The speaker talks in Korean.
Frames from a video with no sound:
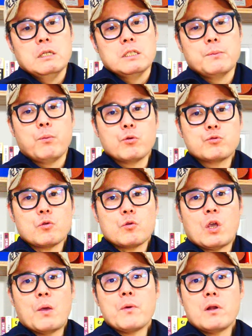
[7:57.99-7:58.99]
이 보수가
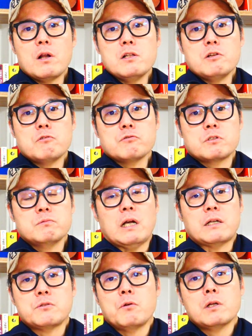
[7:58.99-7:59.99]
괴멸하려고 지금
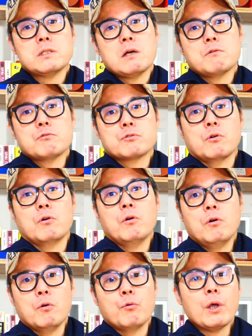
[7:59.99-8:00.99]
작정을 하지
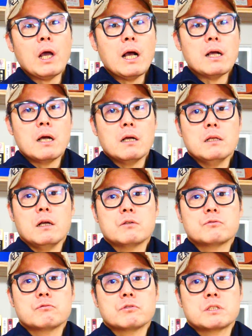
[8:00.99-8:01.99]
않고서 왜 한강을
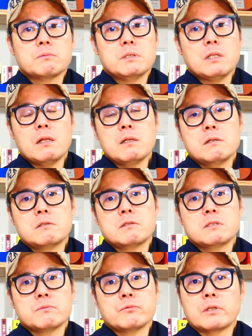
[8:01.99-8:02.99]
가지고 지금 이 난리를
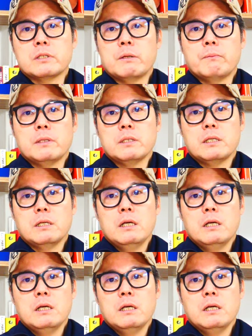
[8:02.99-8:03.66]
치는지 모르겠단 말이야